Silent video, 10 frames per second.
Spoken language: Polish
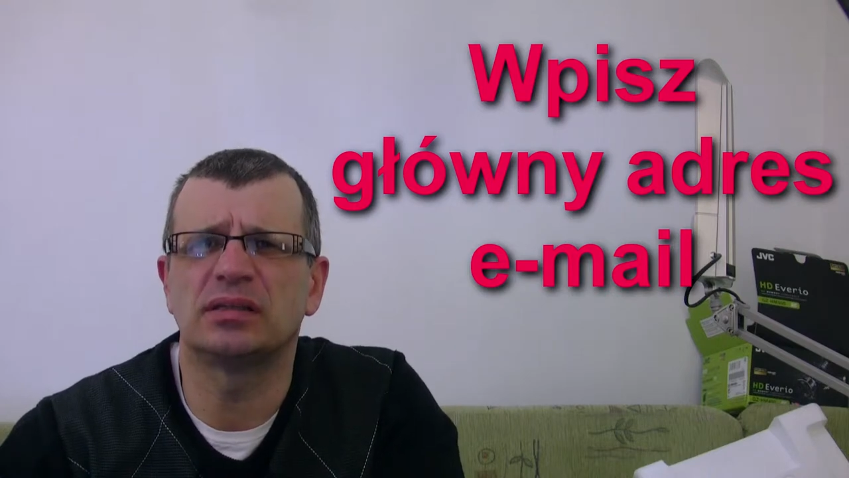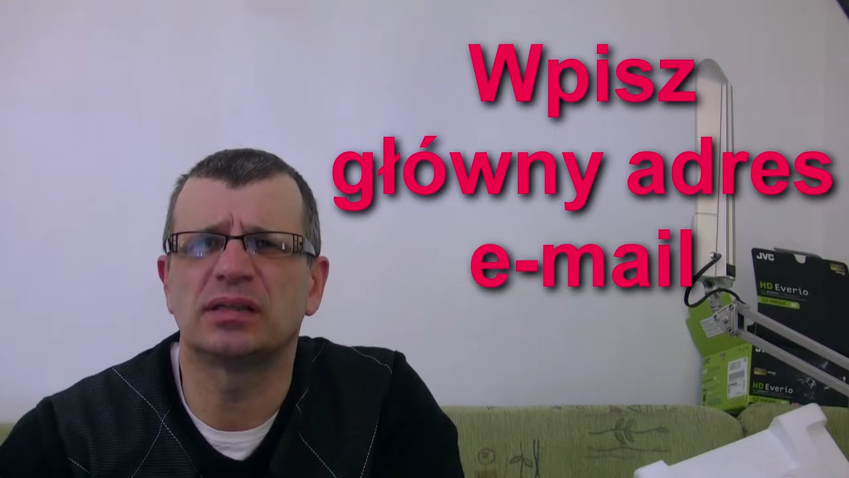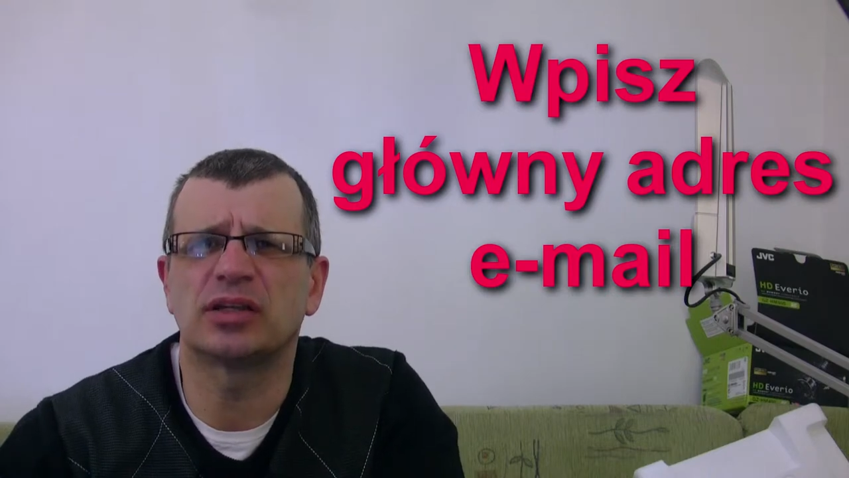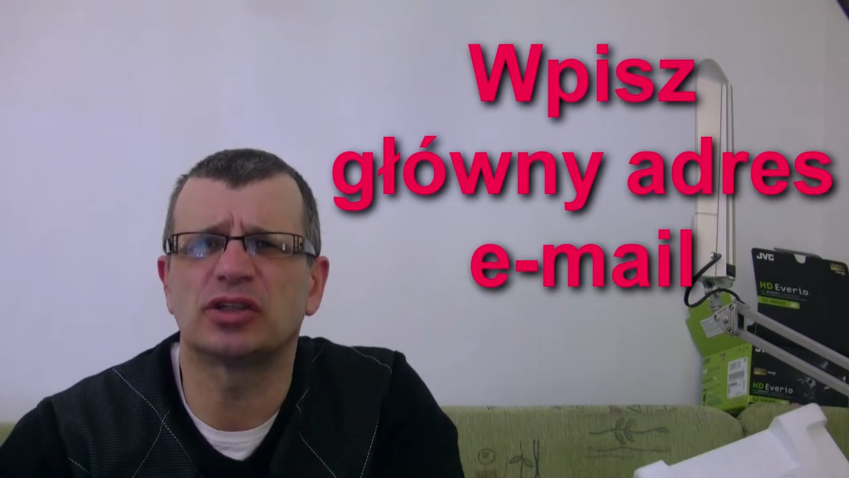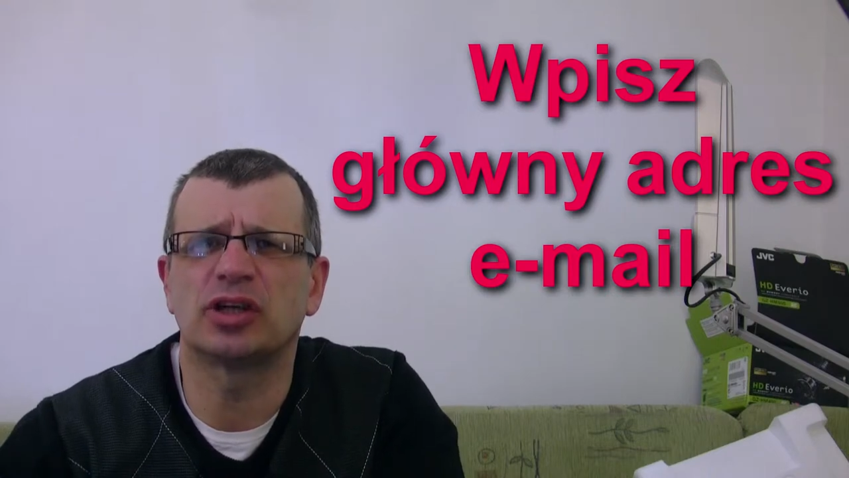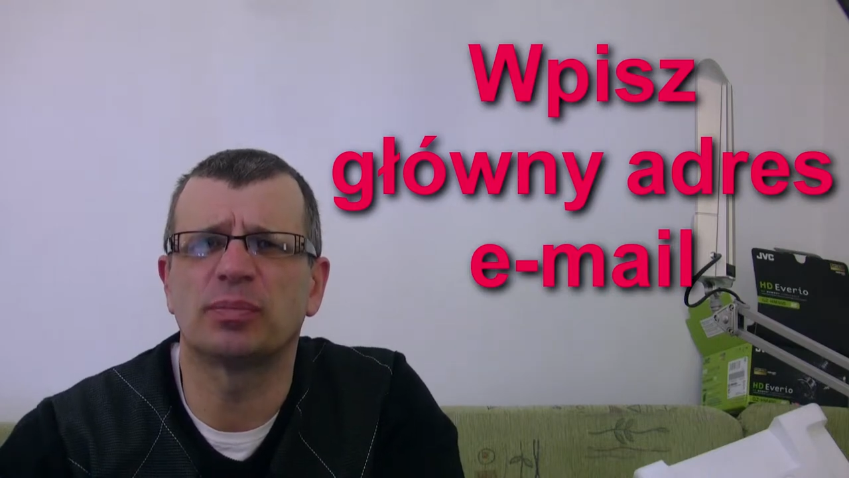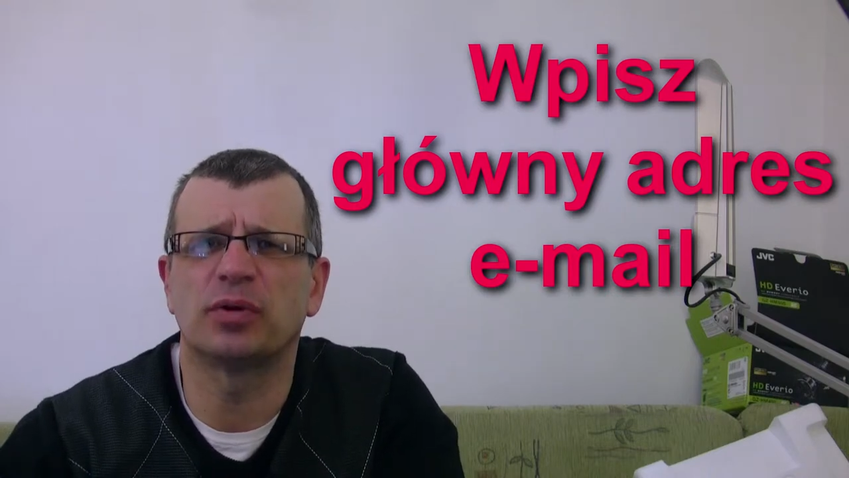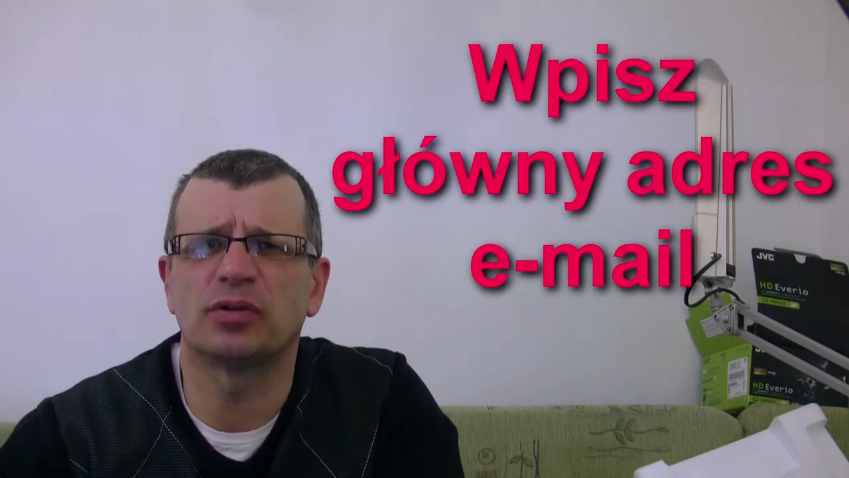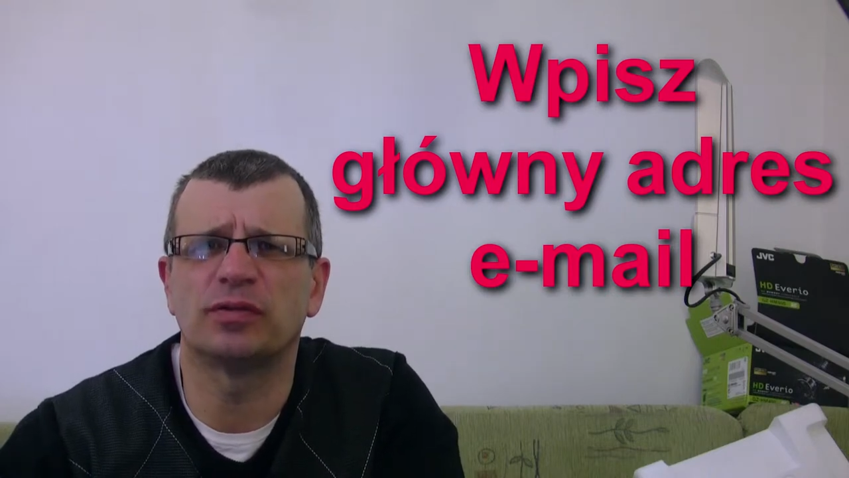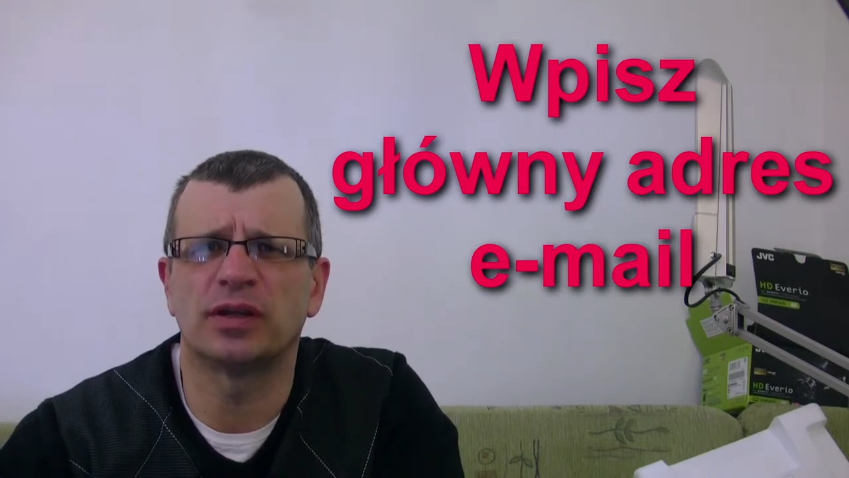znacznik
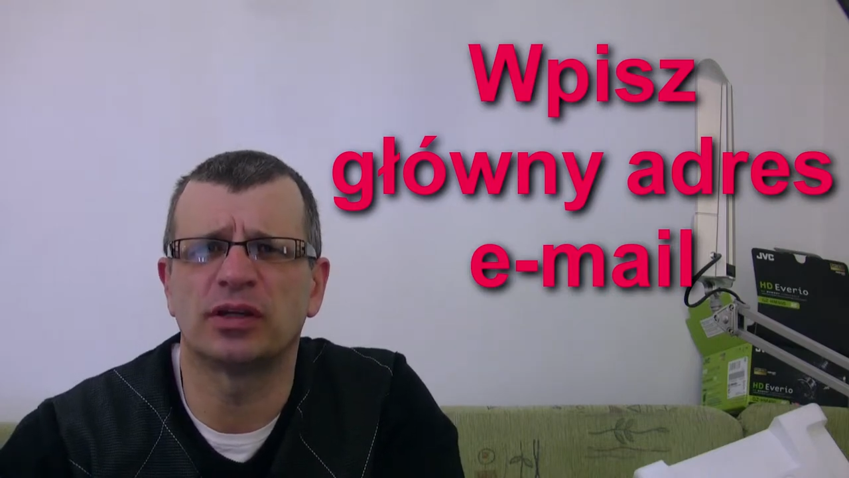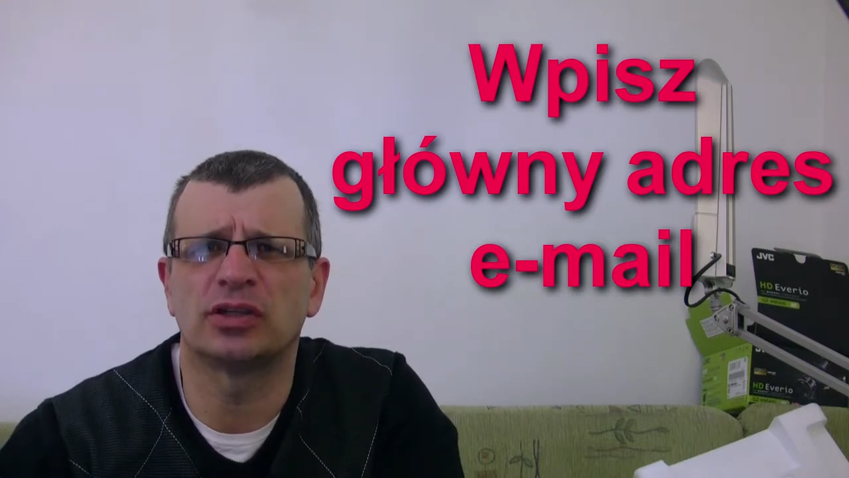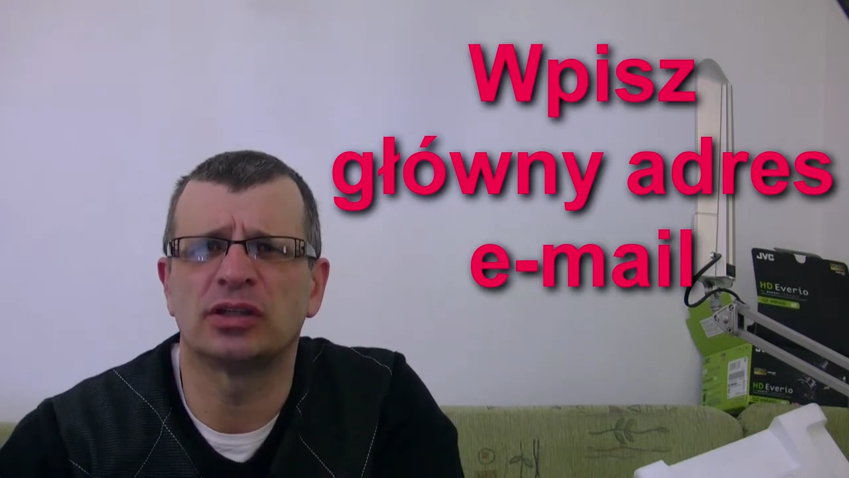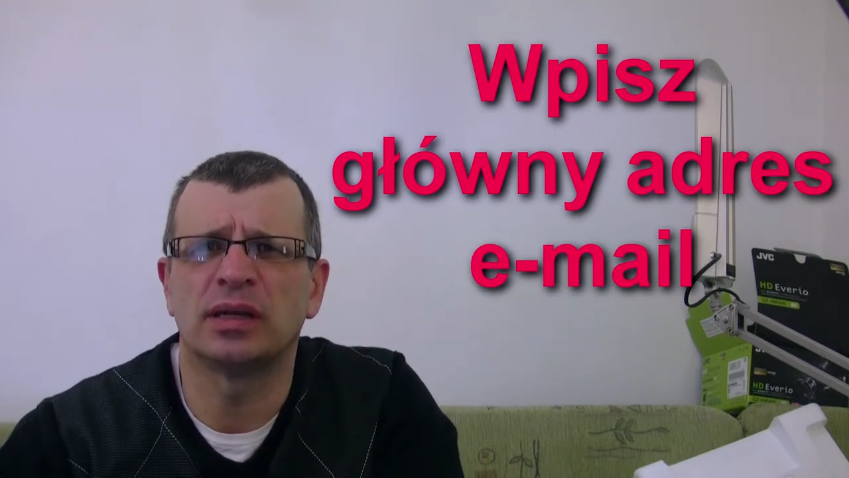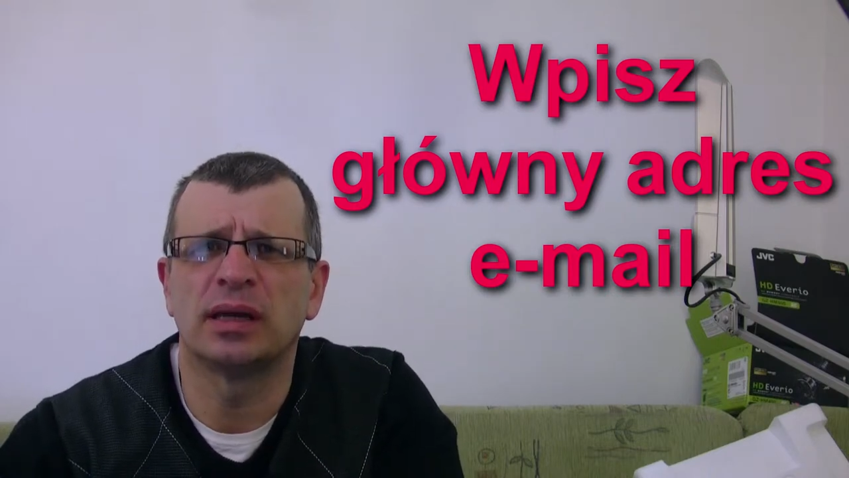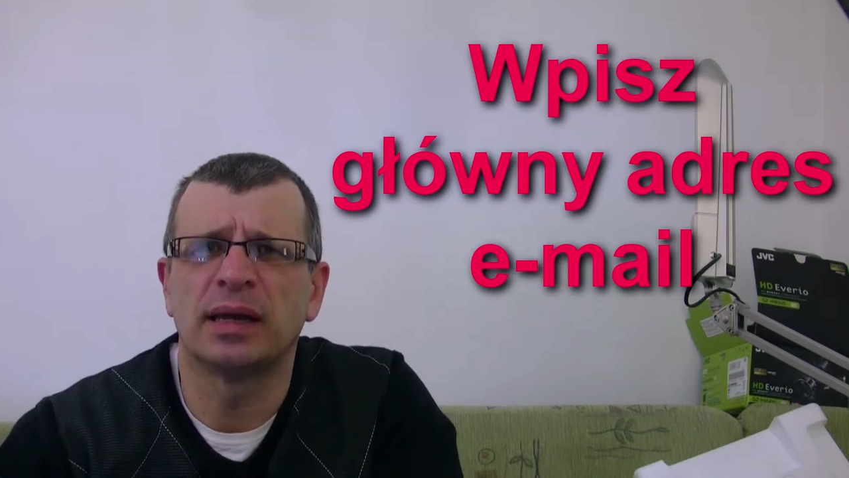potwierdź.